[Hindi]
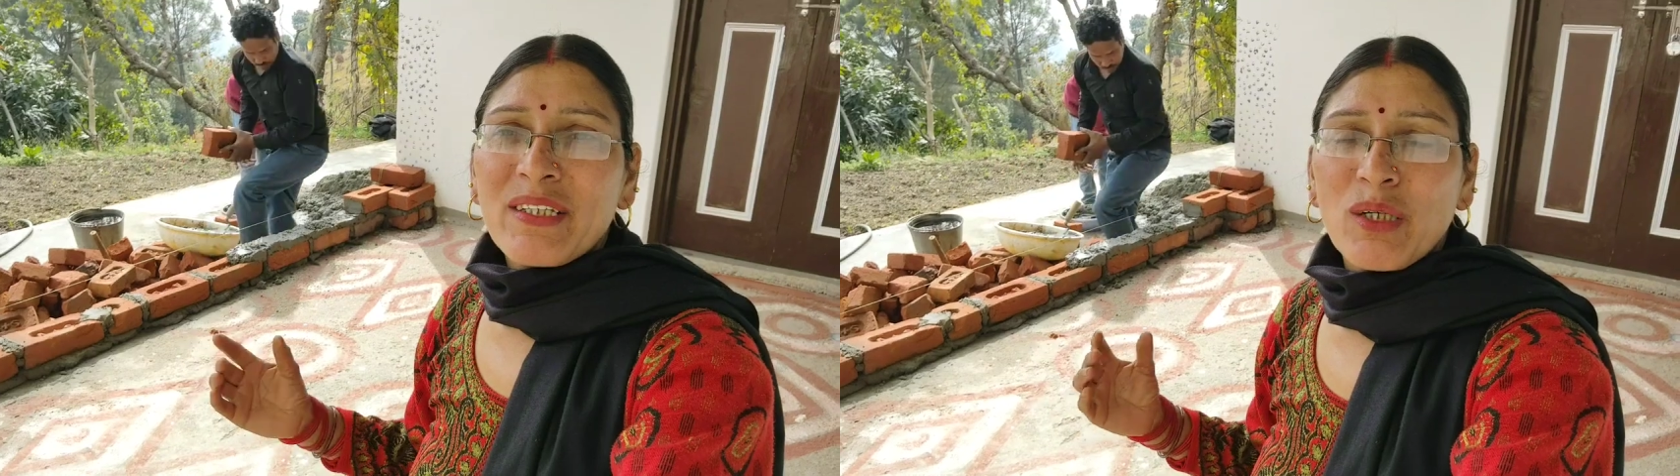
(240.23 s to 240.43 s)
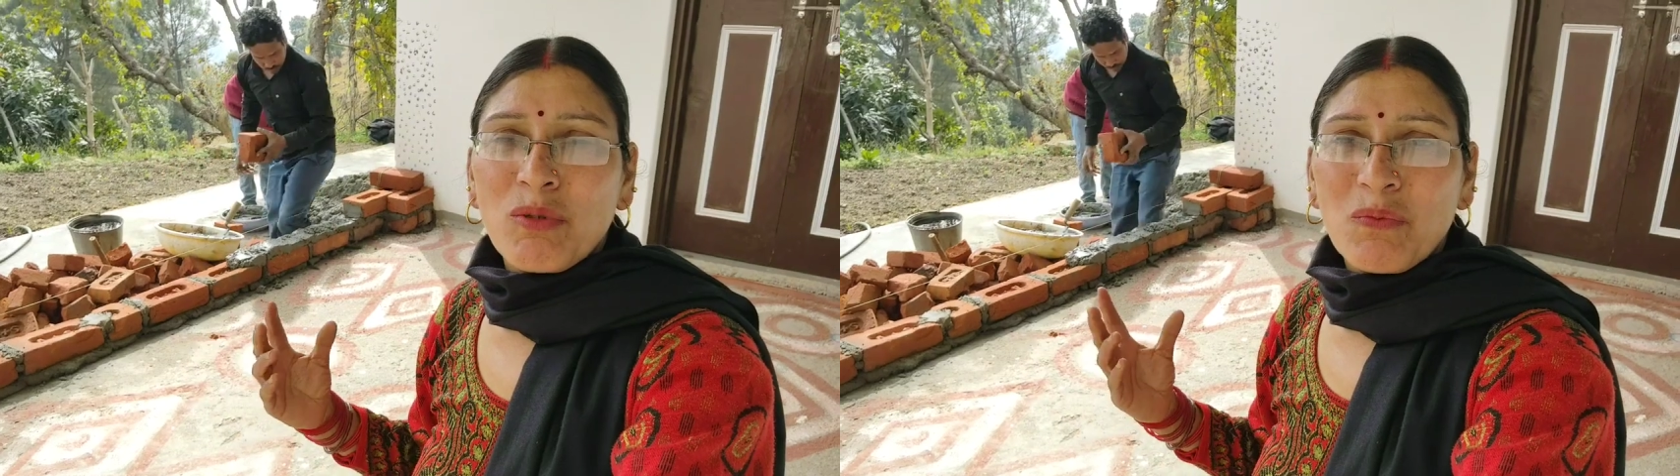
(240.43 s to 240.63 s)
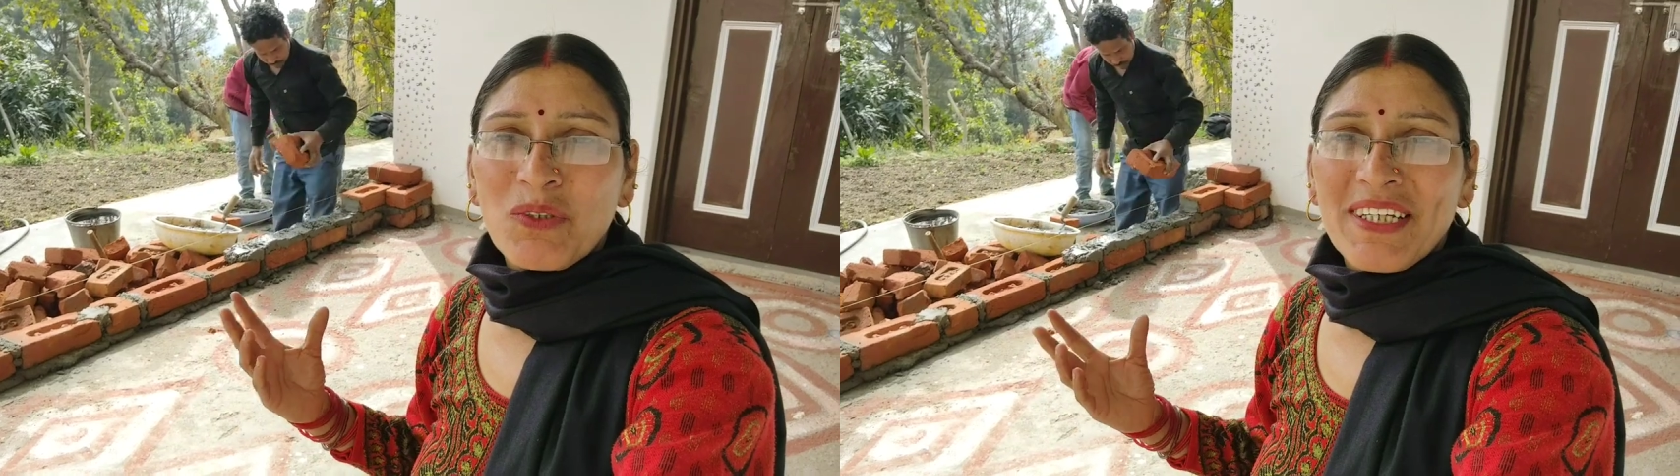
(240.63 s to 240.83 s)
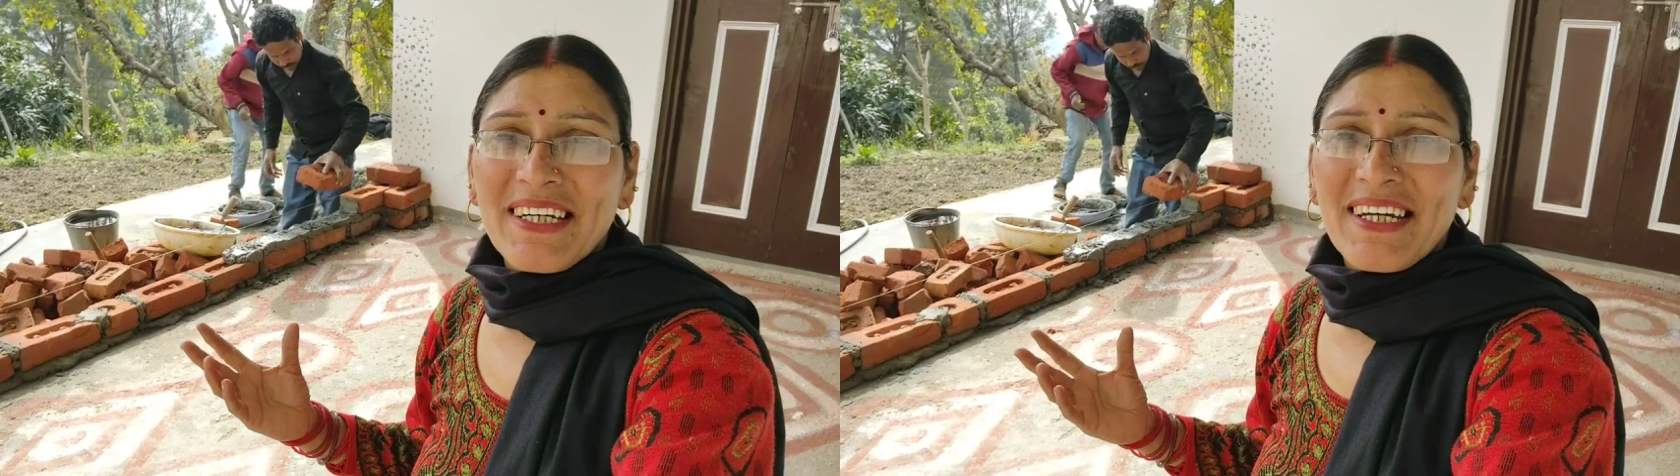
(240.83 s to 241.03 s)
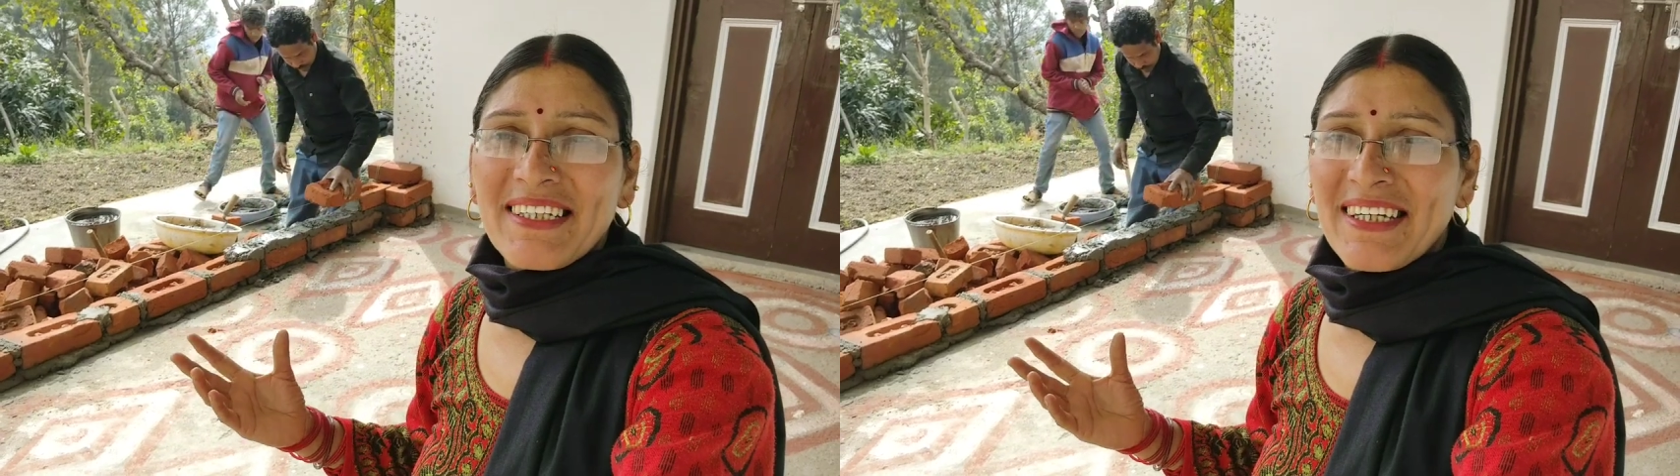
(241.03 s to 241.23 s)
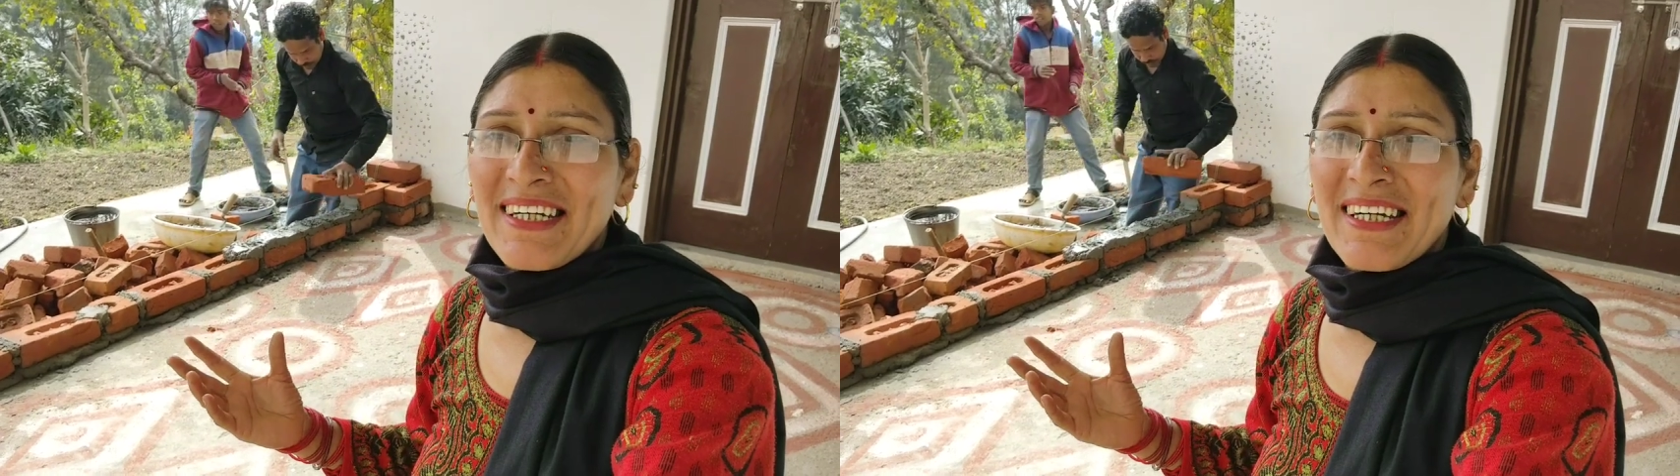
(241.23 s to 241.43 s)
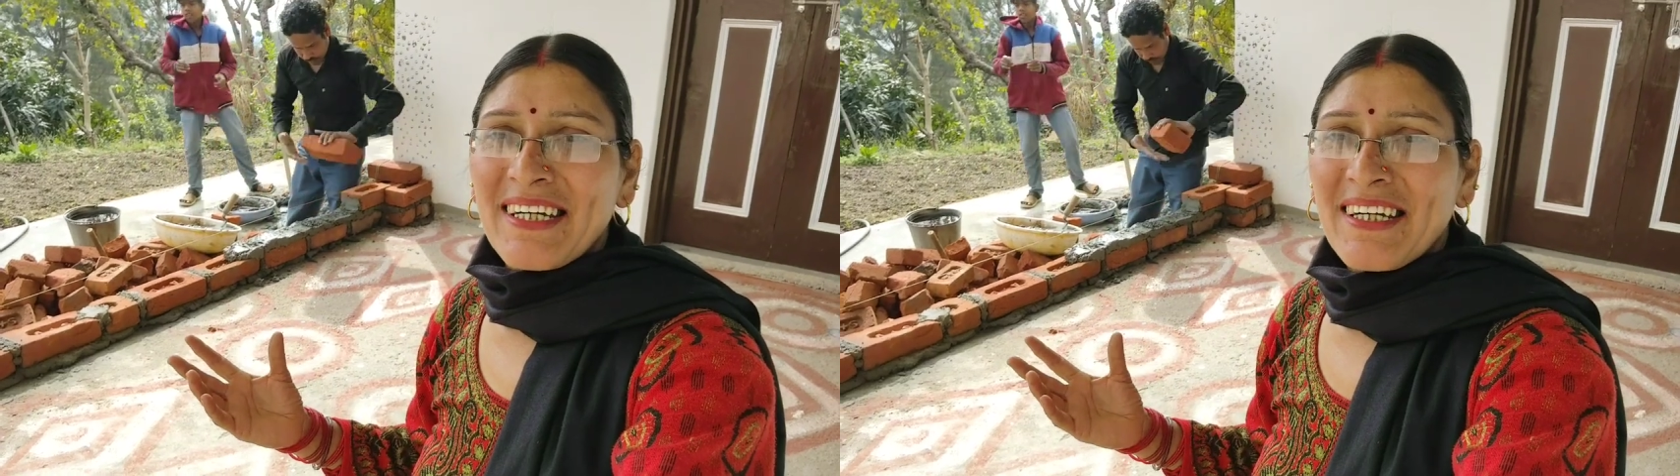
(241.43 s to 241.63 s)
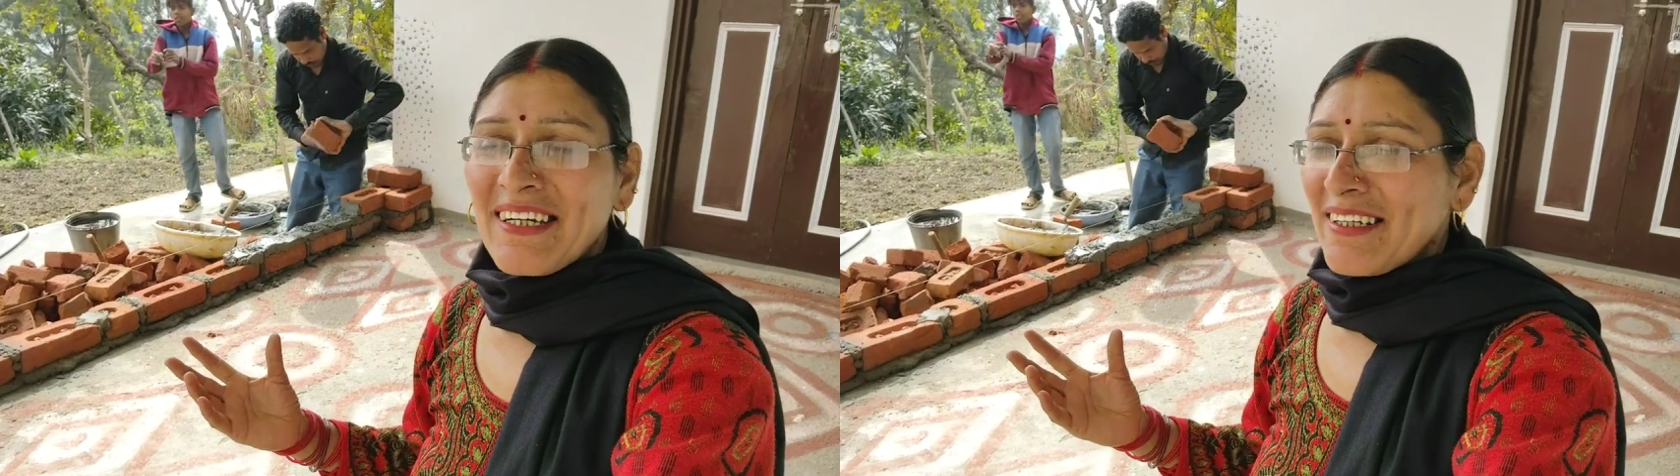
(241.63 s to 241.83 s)
जब वो पूरी तरह से
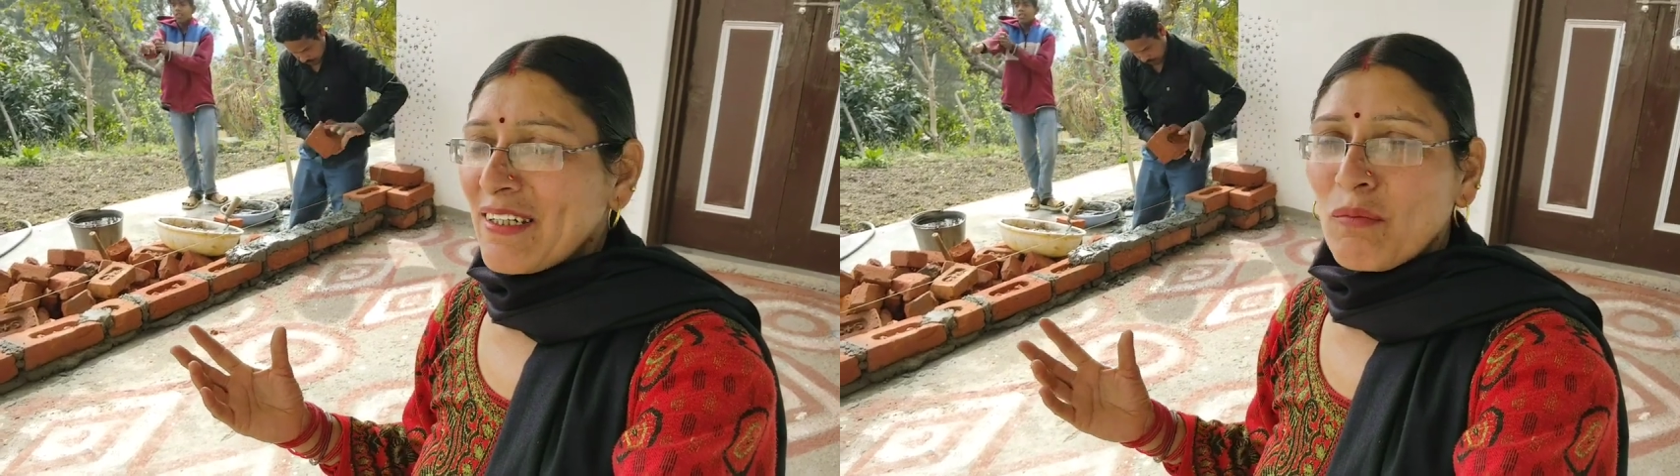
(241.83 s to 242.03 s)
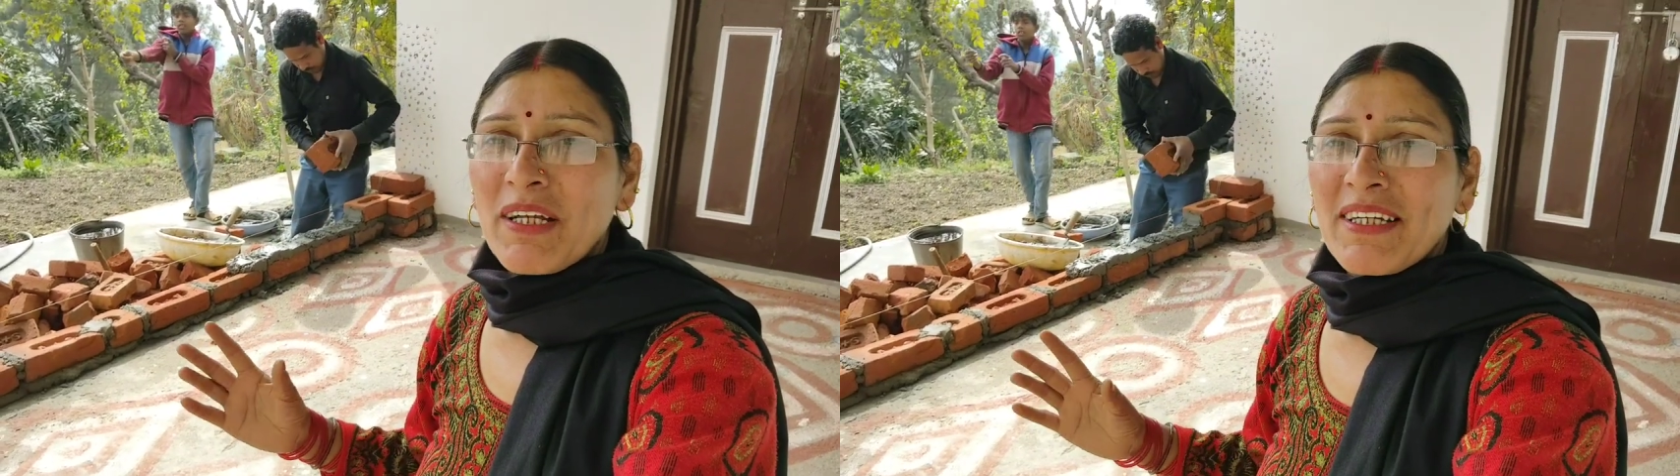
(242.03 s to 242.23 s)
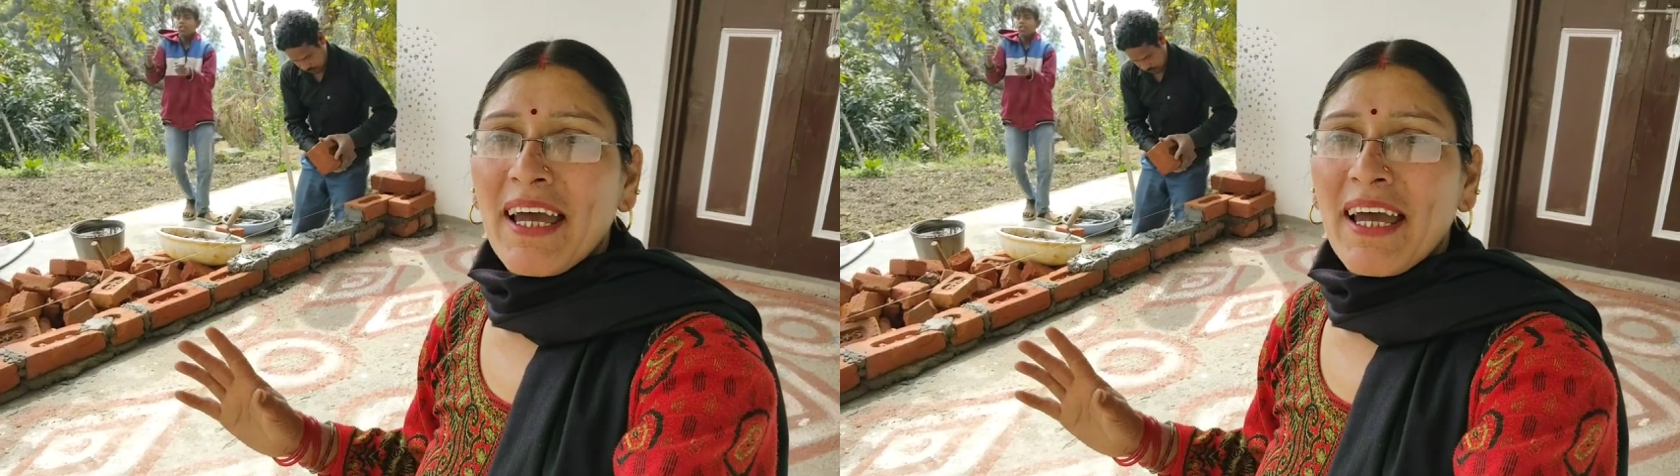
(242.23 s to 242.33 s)
बन